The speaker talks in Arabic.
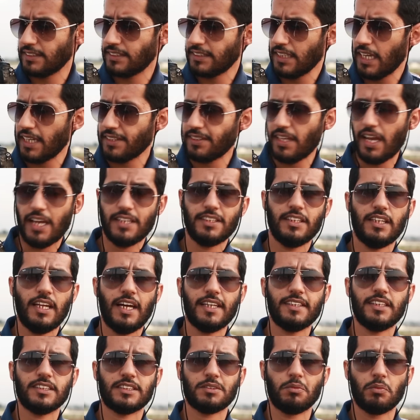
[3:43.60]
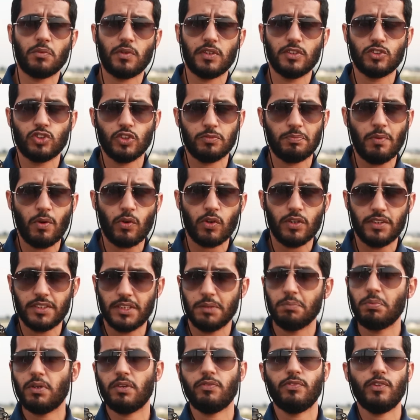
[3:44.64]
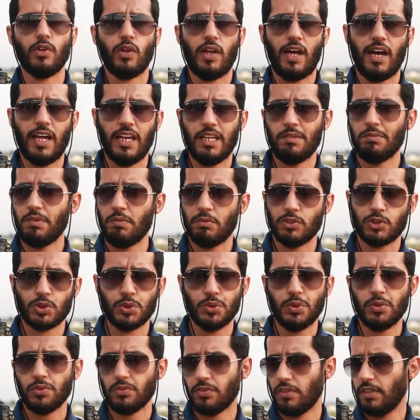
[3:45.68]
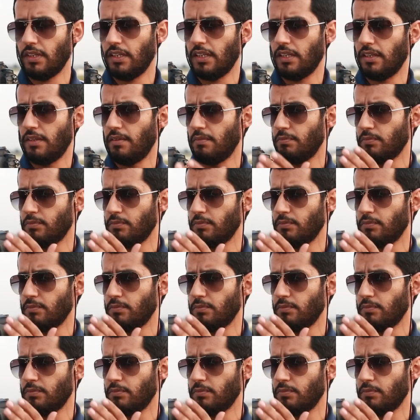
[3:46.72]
زياده عن العدسه ممكن نشوف موقع ديب ريفيو العالمي مشهور آه،